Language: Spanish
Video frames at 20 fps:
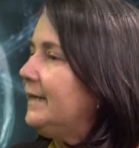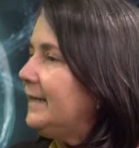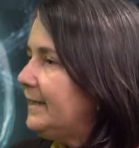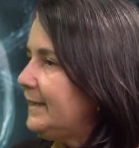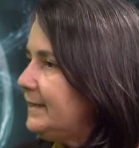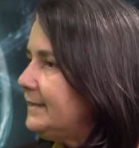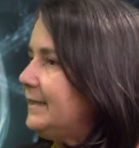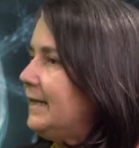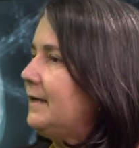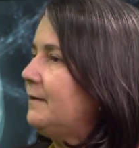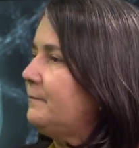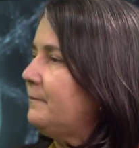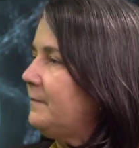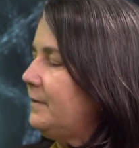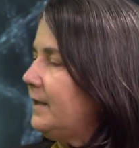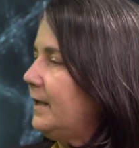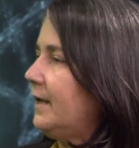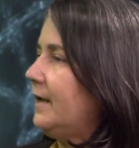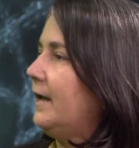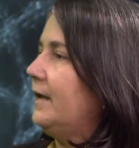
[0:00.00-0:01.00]
Y
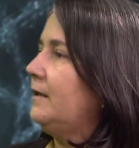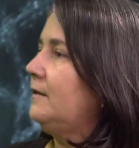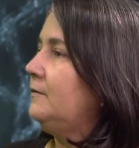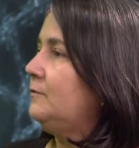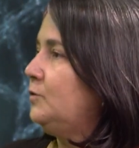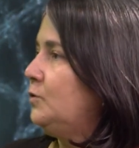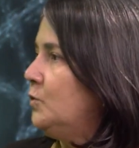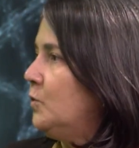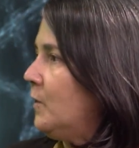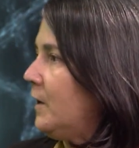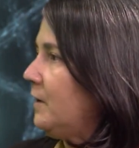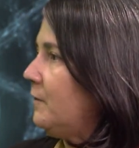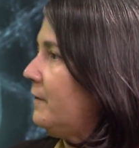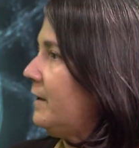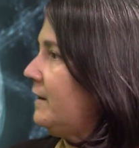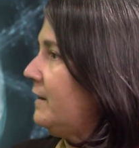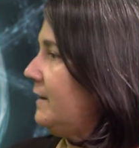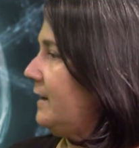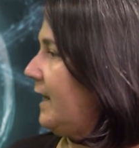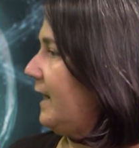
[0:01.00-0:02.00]
también hay
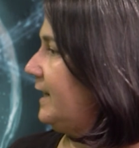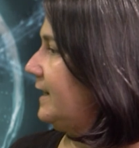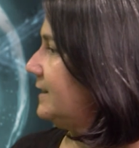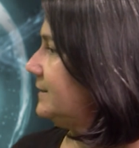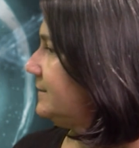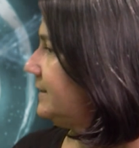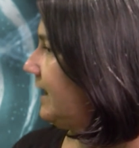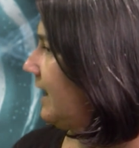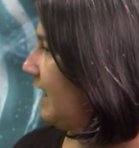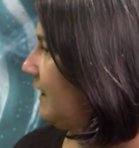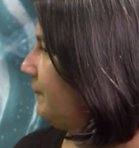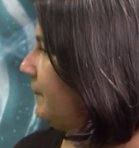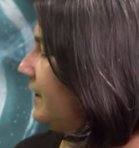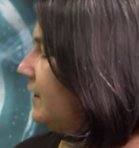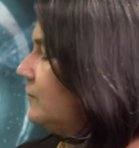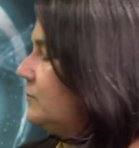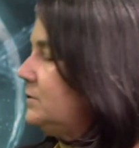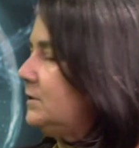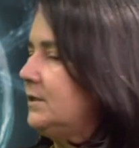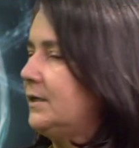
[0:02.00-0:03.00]
nuevas dianas
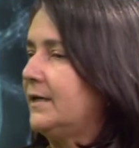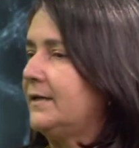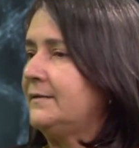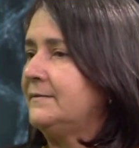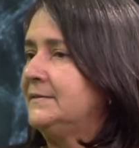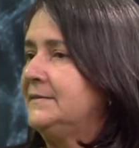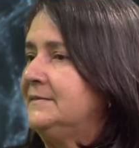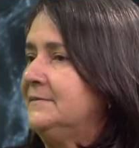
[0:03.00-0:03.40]
terapéuticas,